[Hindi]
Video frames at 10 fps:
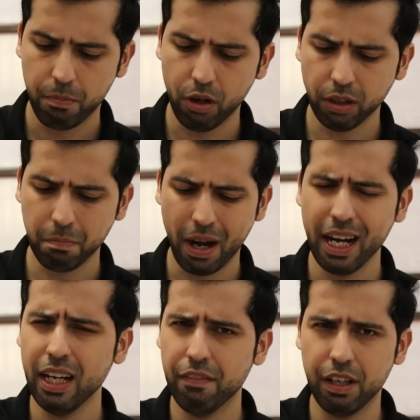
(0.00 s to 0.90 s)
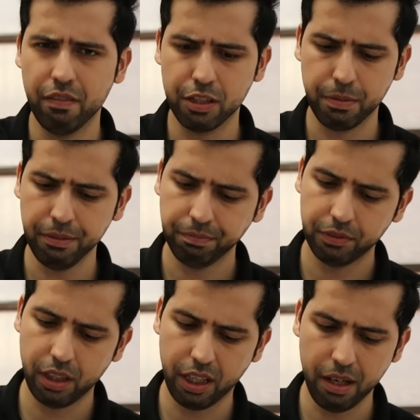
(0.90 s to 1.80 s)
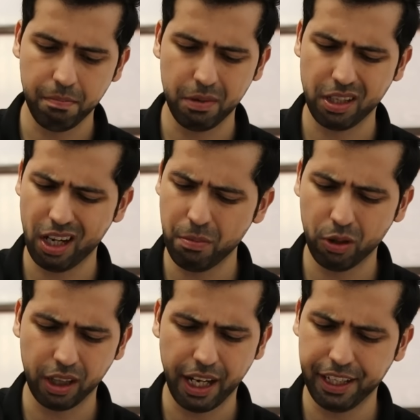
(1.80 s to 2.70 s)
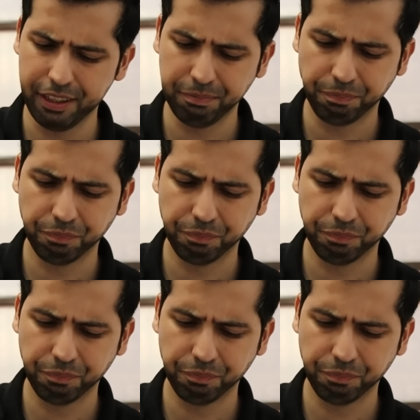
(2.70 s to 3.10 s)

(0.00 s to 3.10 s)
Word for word: बहुत माइल्ड है फ्लेवर्स में ठीक है मसाले बहुत लाइट हैं